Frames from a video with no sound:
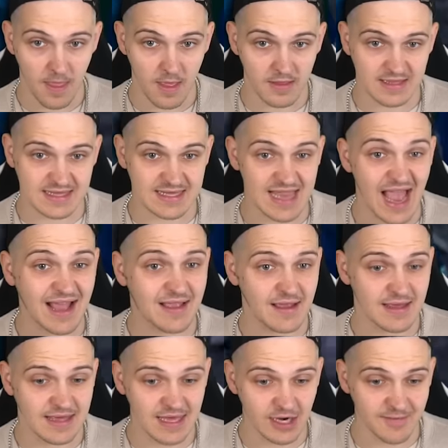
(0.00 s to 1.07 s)
Zack,
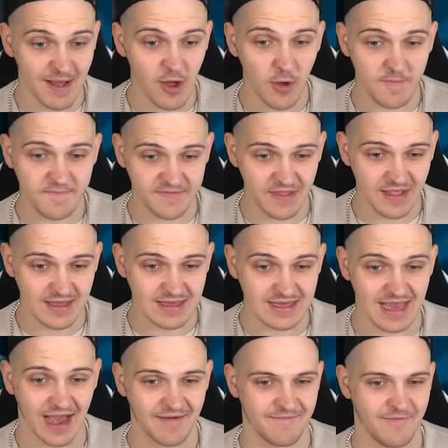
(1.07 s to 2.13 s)
hier nochmal hüpfen, ne?
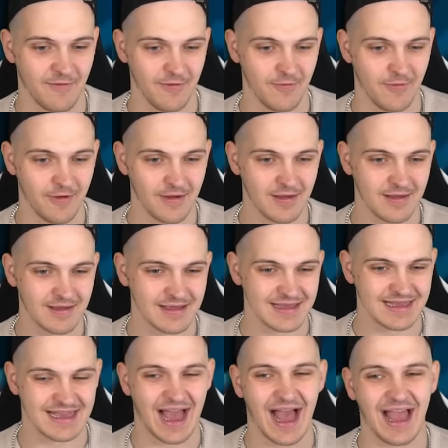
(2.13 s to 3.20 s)
Jawollo.
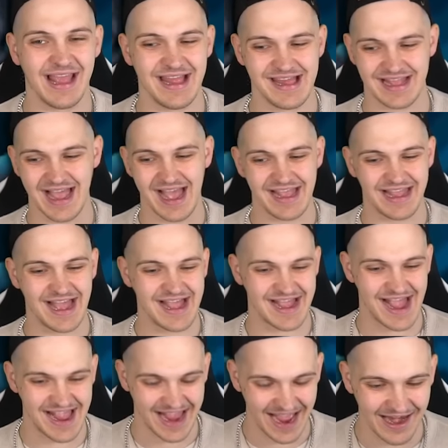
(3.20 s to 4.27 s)
Geil, geil, geil,
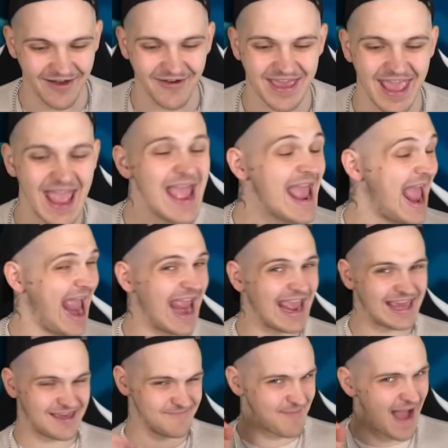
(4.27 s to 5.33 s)
geil, geil. Okay, ey,
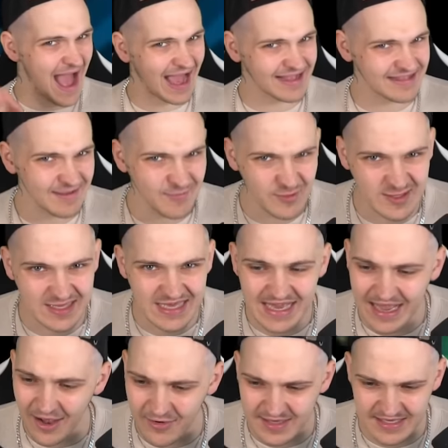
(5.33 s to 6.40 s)
ich mag die
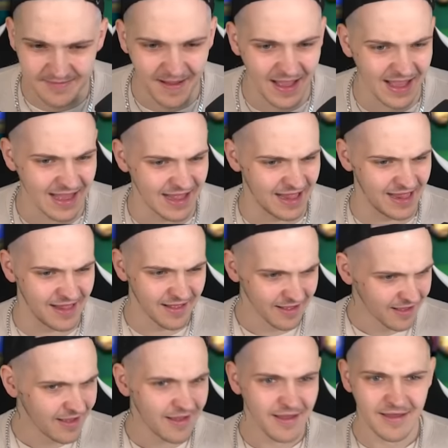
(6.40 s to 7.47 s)
Musikauswahl.
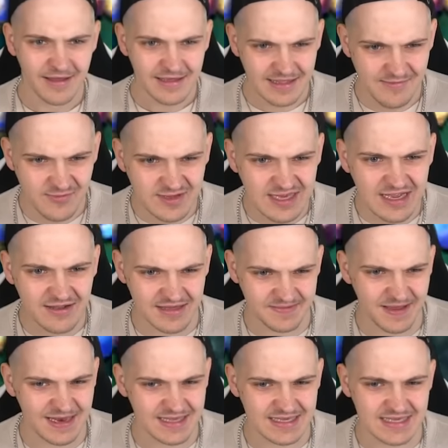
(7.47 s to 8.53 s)
Die
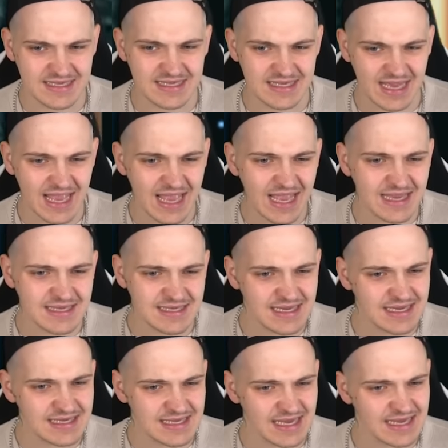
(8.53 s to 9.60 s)
Musikauswahl ist sehr,
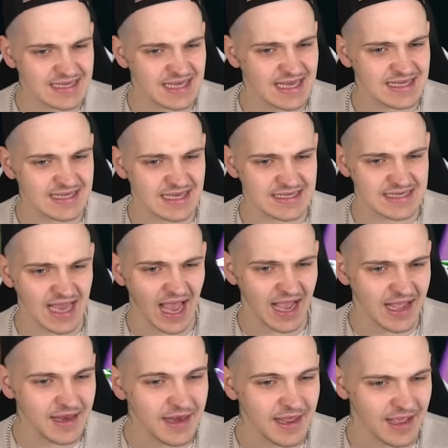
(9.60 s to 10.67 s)
sehr, sehr, sehr, sehr, sehr
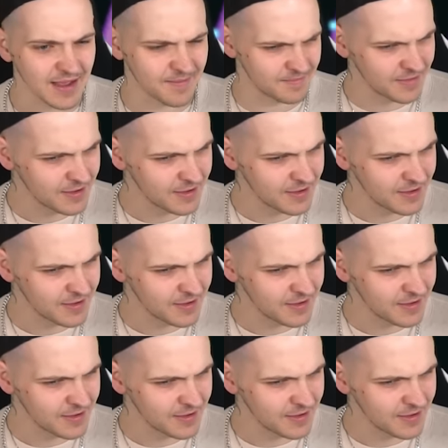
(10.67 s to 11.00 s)
angenehm.